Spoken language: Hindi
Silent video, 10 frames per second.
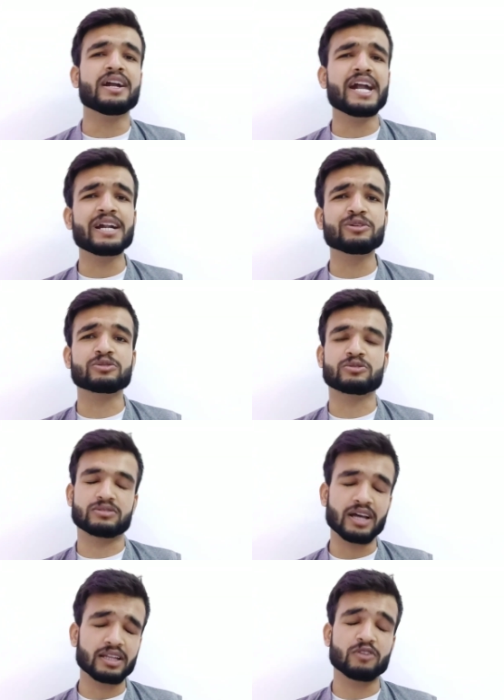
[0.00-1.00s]
एंड दोस्तों
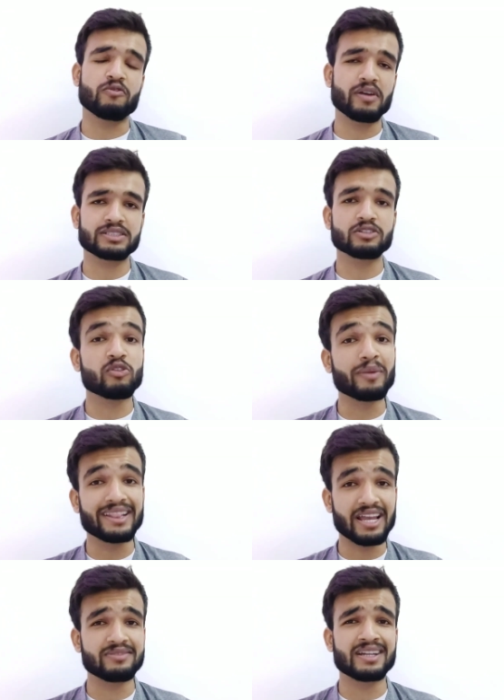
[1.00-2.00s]
साथ ही फैशन ग्रूमिंग
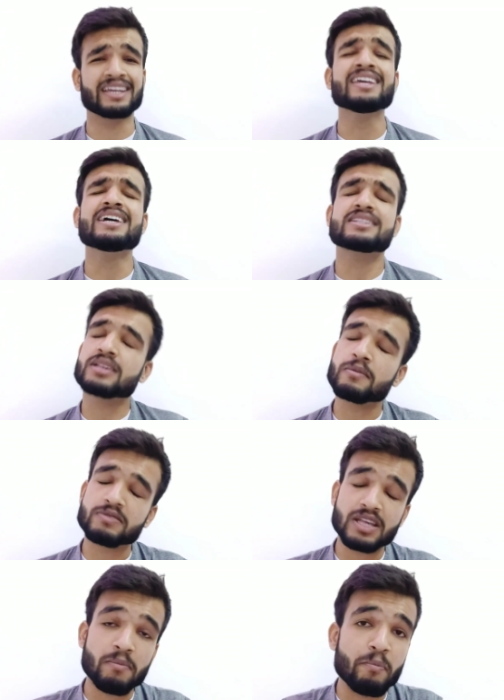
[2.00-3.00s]
लाइफ की
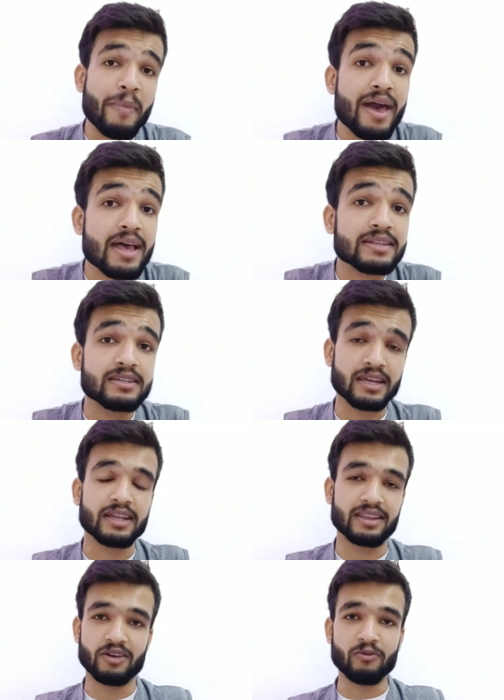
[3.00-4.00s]
सबसे बेस्ट इन
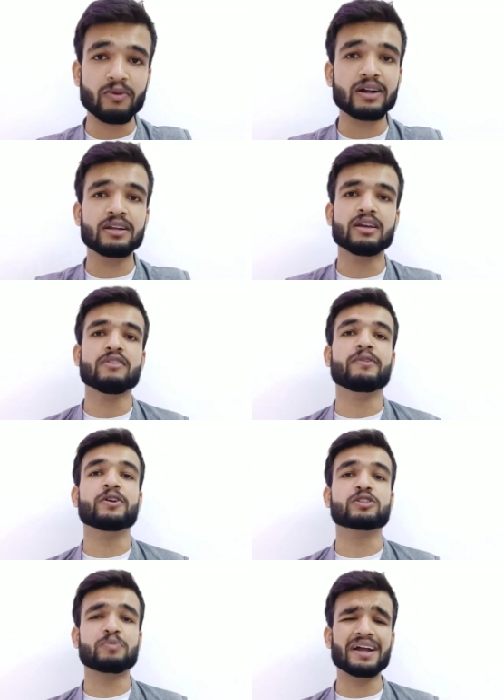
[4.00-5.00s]
द वर्ल्ड
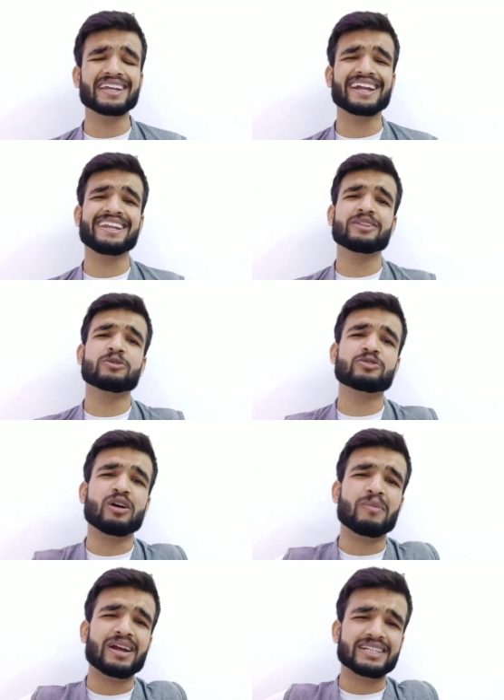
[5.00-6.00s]
वीडियोज़ पाने के लिए दोस्तों
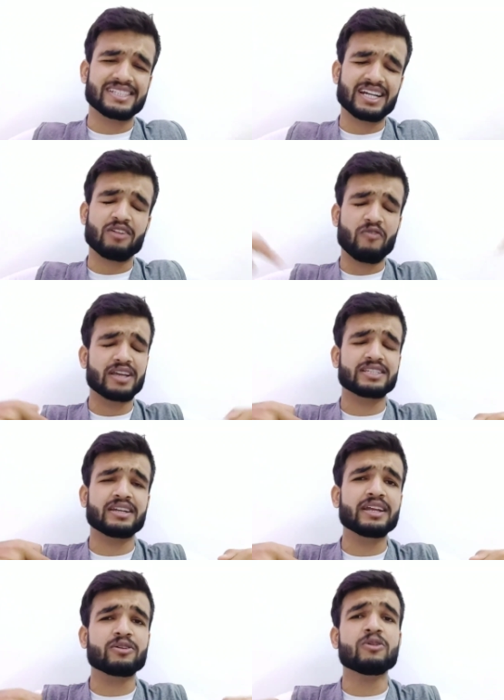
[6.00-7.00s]
हमारे चैनल फैशन
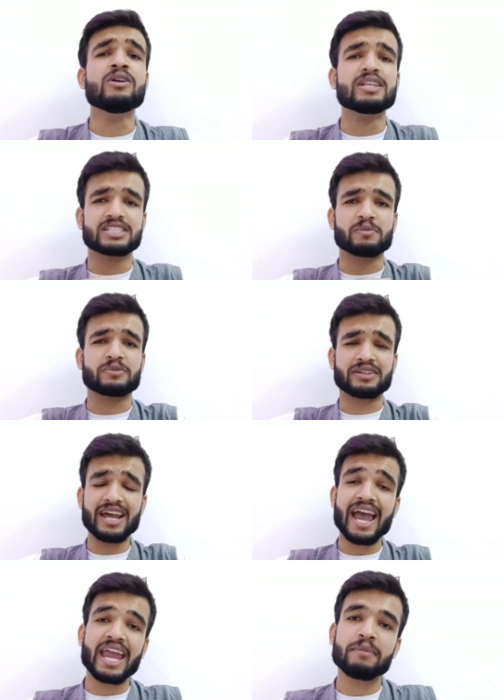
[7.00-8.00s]
निक को
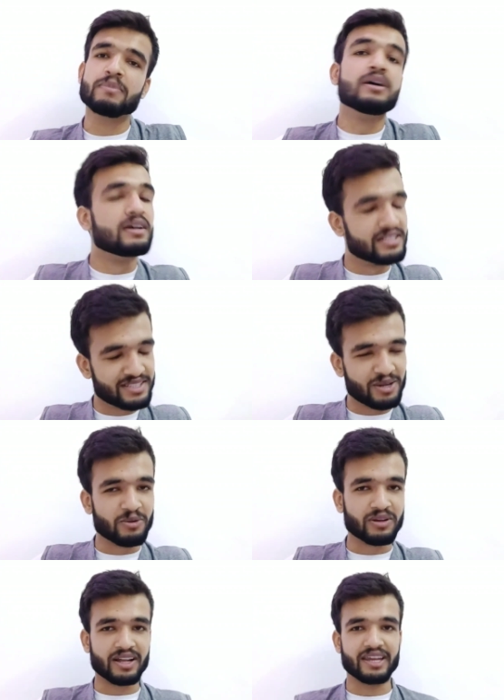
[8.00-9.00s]
सब्सक्राइब ज़रूर
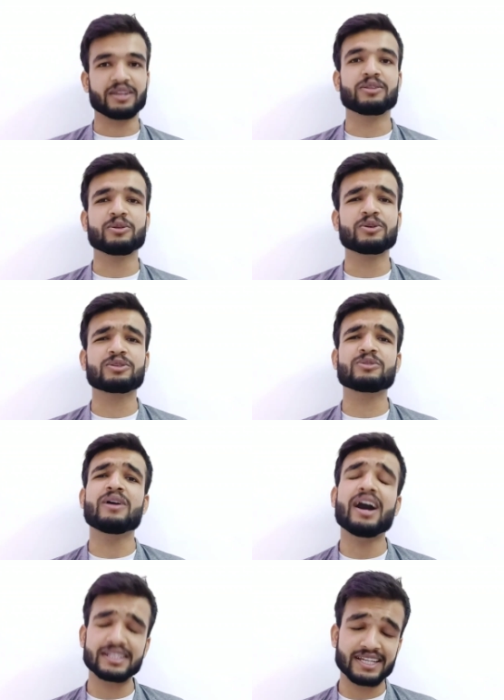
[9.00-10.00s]
करें दोस्तों
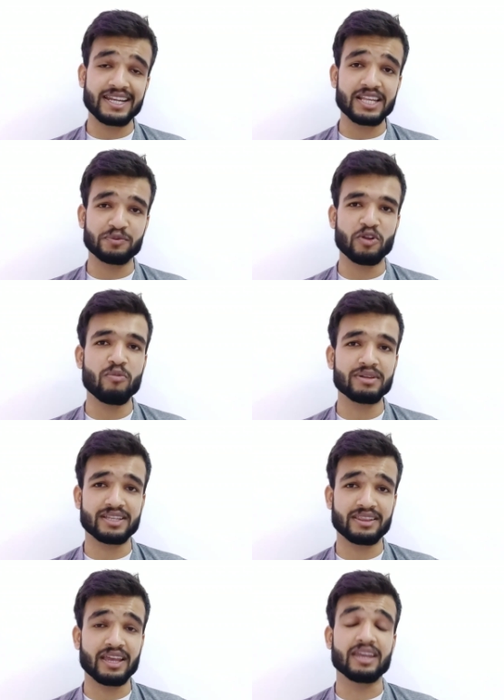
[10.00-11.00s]
आज के लिए इस वीडियो में बस
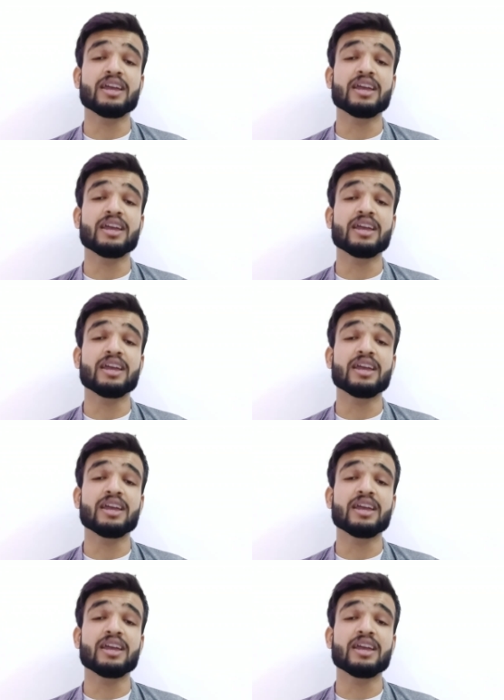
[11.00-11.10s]
इतना ही